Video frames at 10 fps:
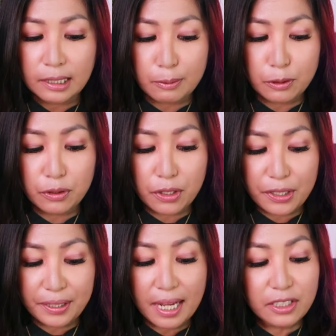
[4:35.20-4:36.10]
Tapos yung
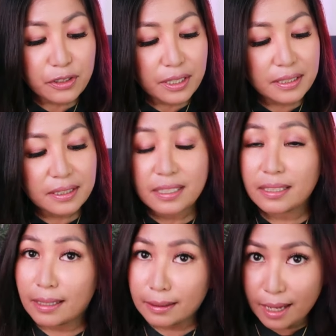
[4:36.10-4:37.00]
current address,
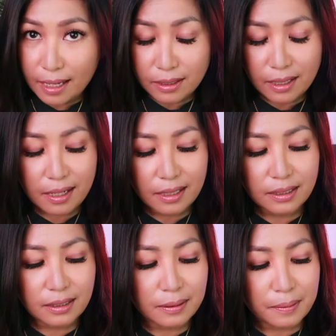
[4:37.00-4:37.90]
detailed
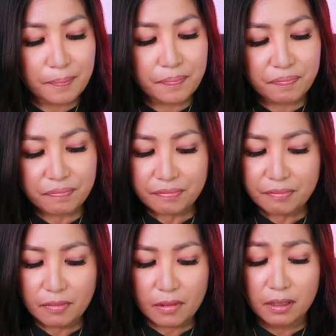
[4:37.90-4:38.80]
address,
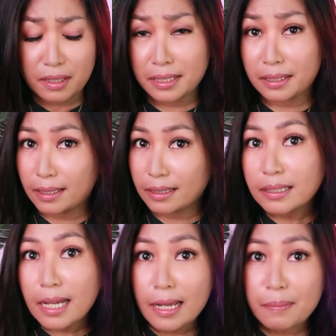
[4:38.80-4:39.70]
residence
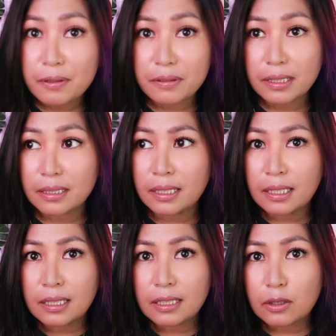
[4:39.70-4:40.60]
type, kung, nag,
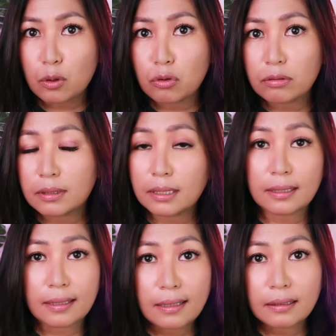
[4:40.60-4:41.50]
kung
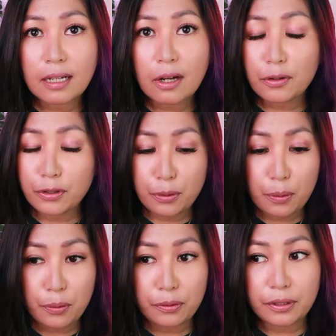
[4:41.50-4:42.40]
nagre-rent ka or
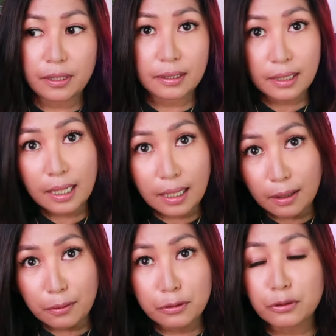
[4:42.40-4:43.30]
you own the
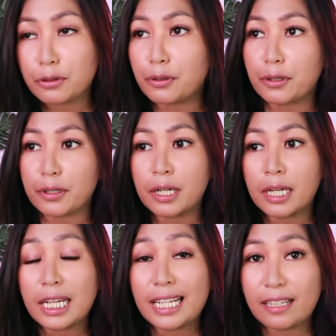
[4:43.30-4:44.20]
house you're
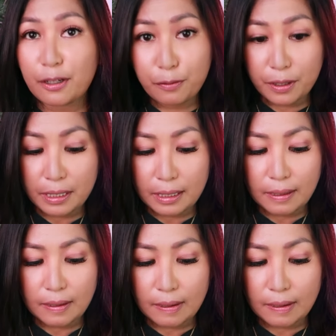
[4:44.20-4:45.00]
living